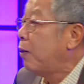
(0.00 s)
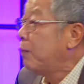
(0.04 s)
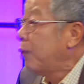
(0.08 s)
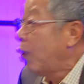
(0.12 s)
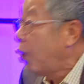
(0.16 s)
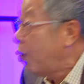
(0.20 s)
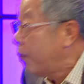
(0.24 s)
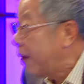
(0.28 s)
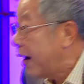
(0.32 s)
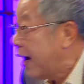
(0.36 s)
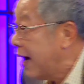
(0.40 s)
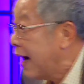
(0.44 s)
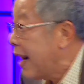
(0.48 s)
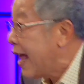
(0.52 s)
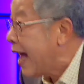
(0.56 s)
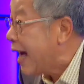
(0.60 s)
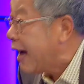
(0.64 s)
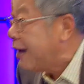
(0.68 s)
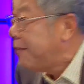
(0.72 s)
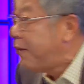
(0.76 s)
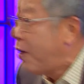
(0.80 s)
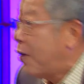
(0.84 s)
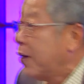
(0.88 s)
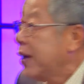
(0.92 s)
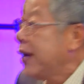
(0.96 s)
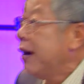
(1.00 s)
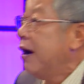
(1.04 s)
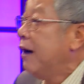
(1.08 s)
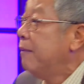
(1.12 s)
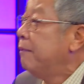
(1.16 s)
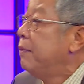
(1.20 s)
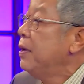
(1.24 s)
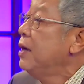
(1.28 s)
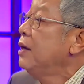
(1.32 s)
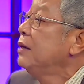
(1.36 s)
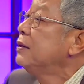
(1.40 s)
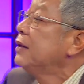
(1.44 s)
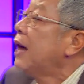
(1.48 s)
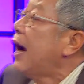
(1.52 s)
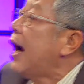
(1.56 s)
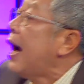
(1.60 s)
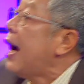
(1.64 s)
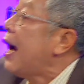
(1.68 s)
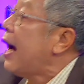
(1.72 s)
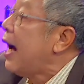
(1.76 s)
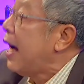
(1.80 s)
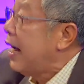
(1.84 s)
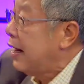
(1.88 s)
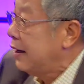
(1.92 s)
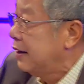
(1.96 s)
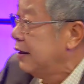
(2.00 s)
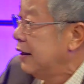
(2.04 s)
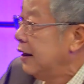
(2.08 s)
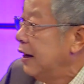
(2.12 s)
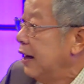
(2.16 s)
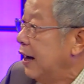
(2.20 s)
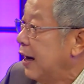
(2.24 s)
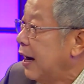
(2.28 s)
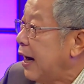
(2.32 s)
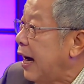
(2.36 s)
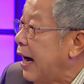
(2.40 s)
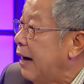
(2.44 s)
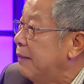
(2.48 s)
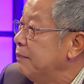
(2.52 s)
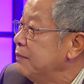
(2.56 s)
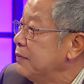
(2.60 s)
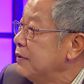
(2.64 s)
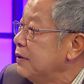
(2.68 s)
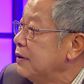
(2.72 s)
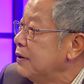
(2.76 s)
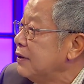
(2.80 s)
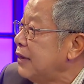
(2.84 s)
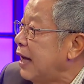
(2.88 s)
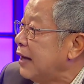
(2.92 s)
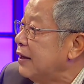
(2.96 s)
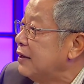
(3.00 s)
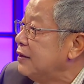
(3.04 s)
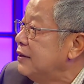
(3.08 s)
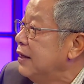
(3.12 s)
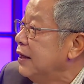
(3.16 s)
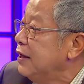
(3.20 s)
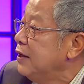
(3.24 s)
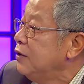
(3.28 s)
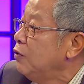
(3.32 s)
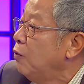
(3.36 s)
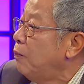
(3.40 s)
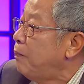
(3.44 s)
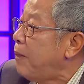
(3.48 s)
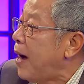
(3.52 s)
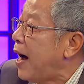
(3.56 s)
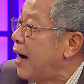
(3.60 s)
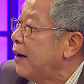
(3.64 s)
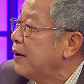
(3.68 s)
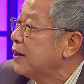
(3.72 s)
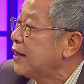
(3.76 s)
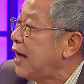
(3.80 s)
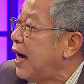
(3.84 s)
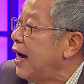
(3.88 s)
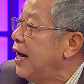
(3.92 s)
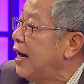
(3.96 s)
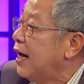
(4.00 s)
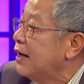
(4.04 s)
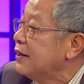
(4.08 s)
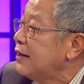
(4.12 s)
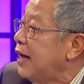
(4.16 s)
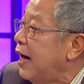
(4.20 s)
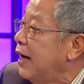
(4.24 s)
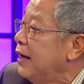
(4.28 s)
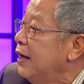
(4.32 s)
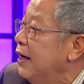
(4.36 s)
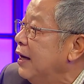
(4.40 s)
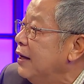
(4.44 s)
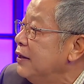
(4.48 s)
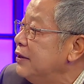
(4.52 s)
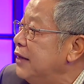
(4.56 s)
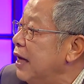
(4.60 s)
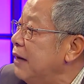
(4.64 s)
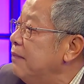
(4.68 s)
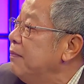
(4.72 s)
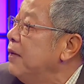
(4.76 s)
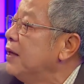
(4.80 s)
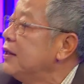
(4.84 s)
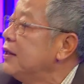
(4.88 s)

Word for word: มลงมาข้างล่างเขาบอกเนี่ยเพิ่งจะอ่านคำตัดสินยุบพรรคไทยรักไทยเสร็จ